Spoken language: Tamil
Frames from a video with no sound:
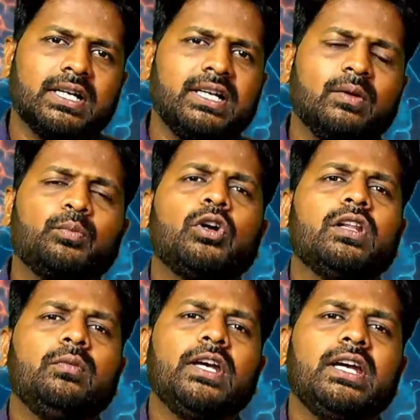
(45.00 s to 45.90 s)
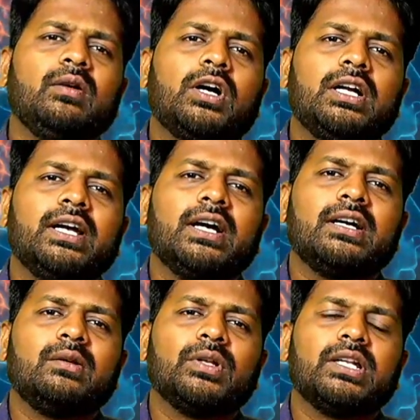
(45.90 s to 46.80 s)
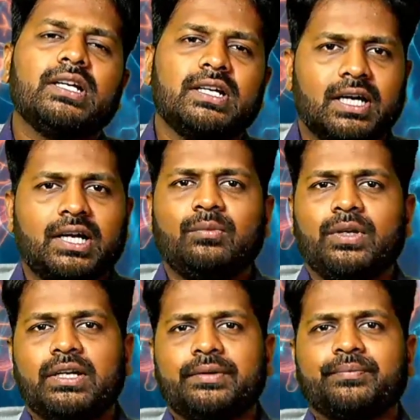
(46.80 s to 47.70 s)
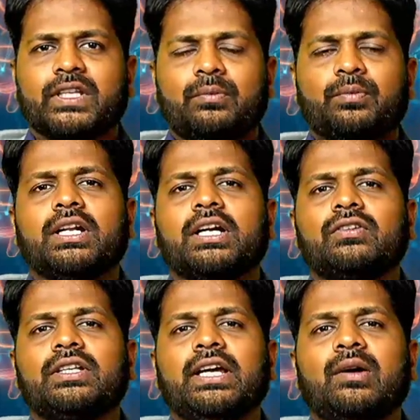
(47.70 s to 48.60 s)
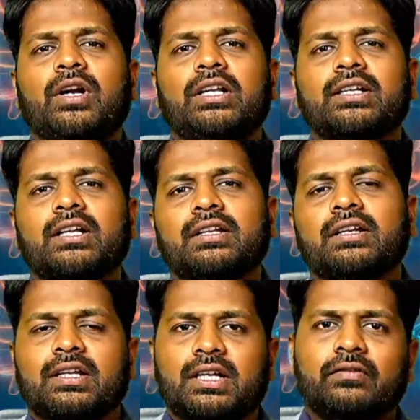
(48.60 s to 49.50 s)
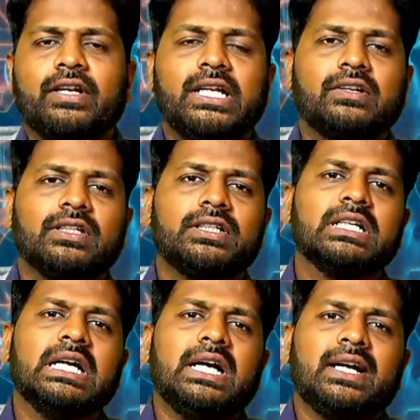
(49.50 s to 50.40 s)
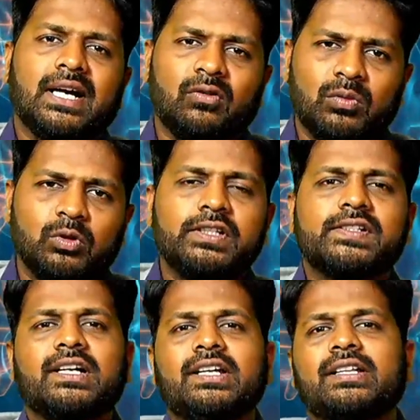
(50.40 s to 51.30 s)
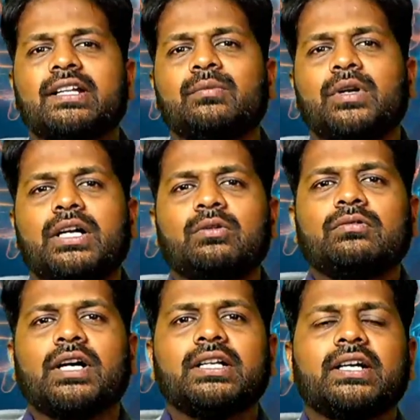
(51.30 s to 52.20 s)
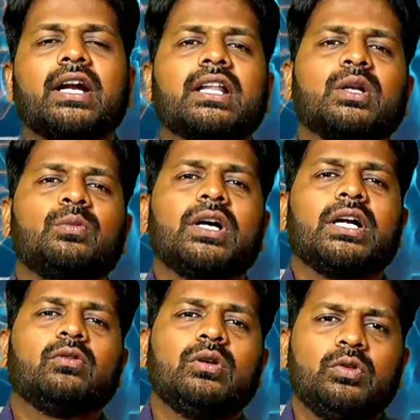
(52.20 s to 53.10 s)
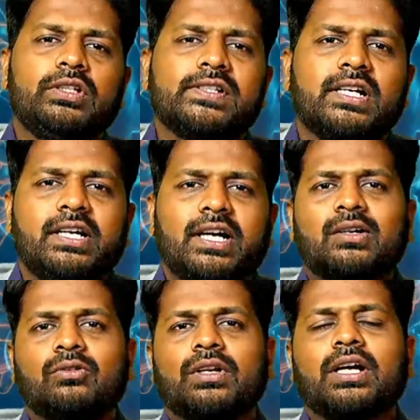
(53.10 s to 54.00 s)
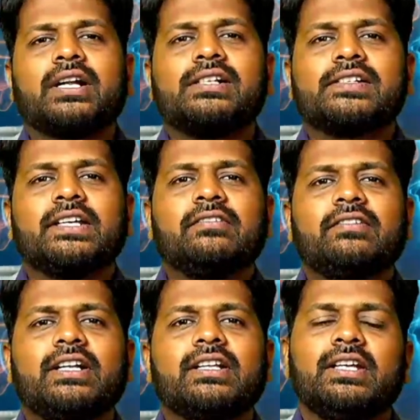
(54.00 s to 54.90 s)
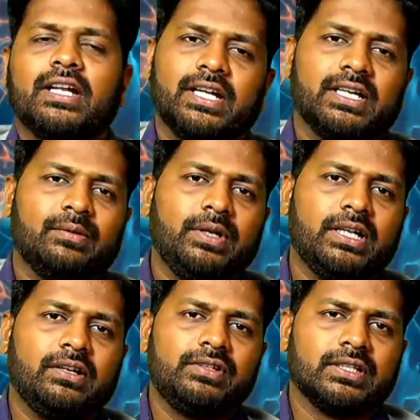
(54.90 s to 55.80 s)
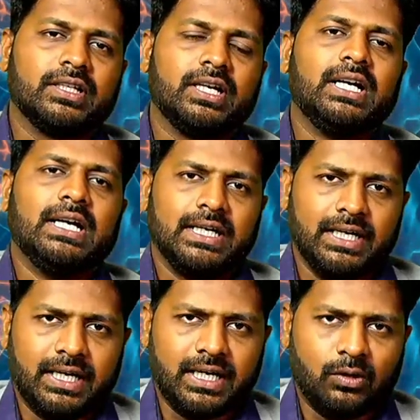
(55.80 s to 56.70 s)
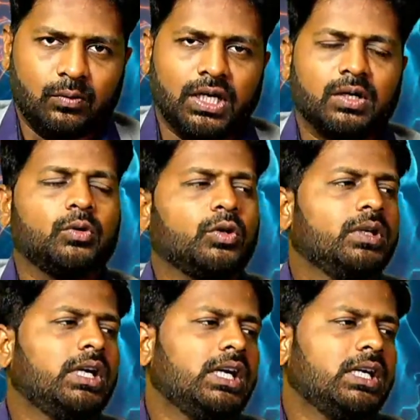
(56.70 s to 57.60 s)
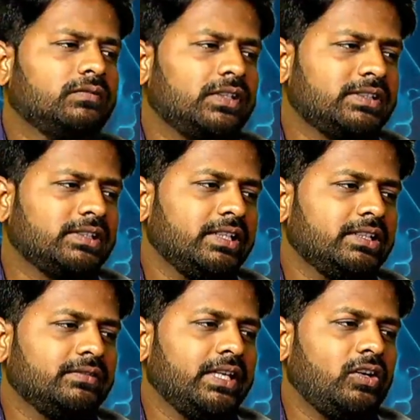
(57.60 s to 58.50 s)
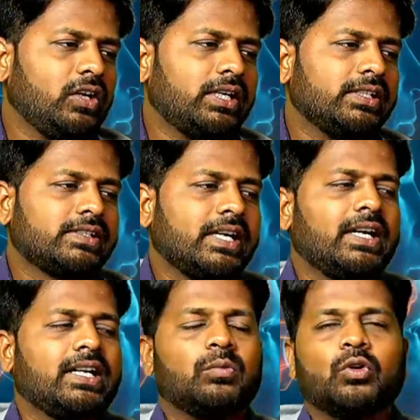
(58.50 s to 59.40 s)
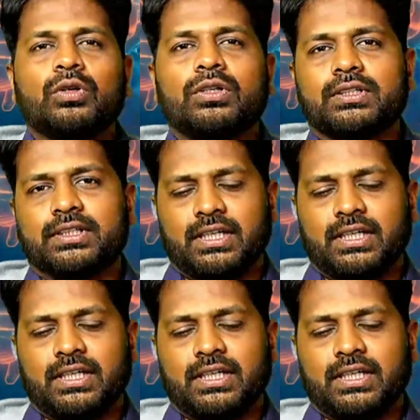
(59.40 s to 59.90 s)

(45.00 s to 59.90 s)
நான் எப்பொழுதுமே ஏமாளியாக இருப்பதற்கு காரணம் என்ன அப்படி நான் வந்து ஏமாளித்தனத்திலேருந்து நான் வெளியில் வந்து நான் ஒரு புத்திசாலியத்தனமான ஒரு வாழ்க்கையை நடத்தணும்னா நான் ஒரு புத்திசாலி ஆகணும்னா நான் செய்ய வேண்டியது என்ன அப்படிங்கிற விஷயத்தை தான் இன்றைக்கு நாம் பார்க்க போகிறோம் த ஃபஸ்ட் திங்ஸ் வி நீட் டு அண்டர்ஸ்டாண்ட் அபவுட்